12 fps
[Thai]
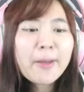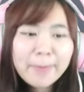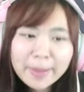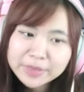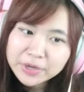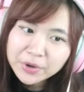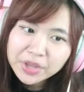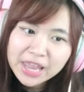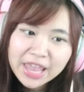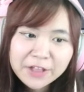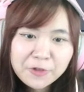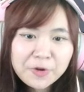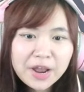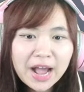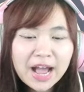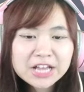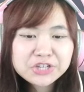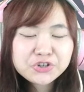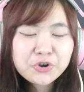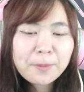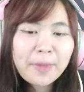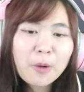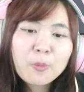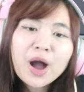แบบที่ทุกคนเห็นอยู่นะคะชื่อ
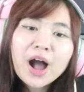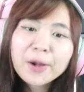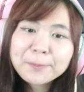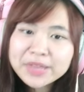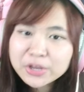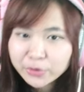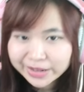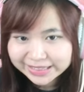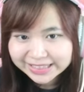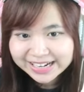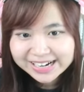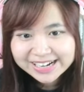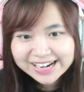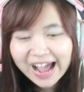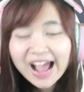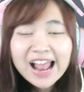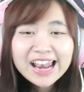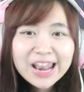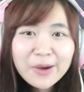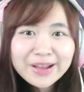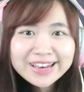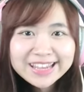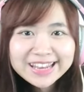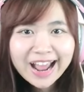แมปว่า Obby Creator นะและ
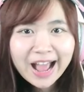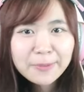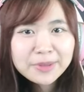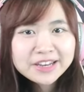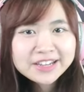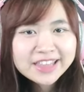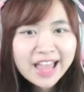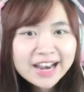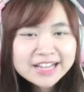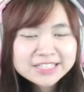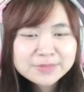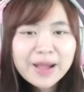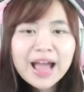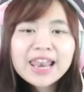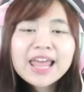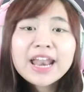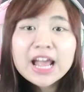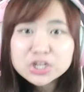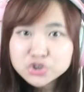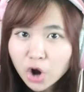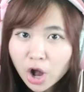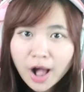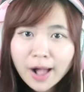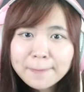วันนี้นะคะพี่ Rita เนี่ยจะมาเล่น
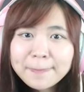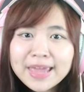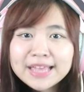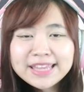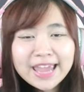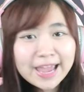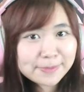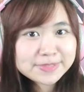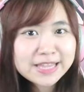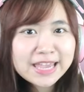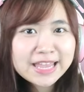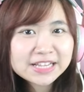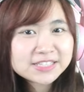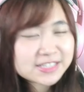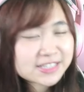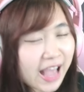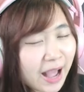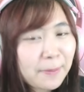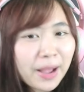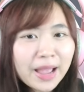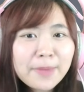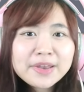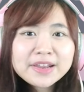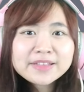Obby ที่ เอฟ ซี เนี่ยสร้างมา
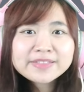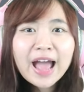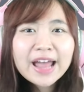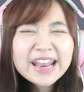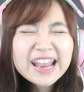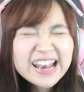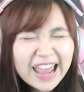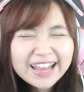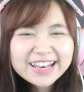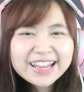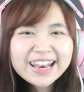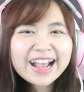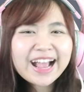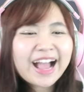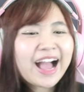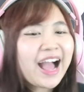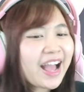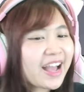ให้พี่ Rita ได้เล่นนั่นเองค่ะ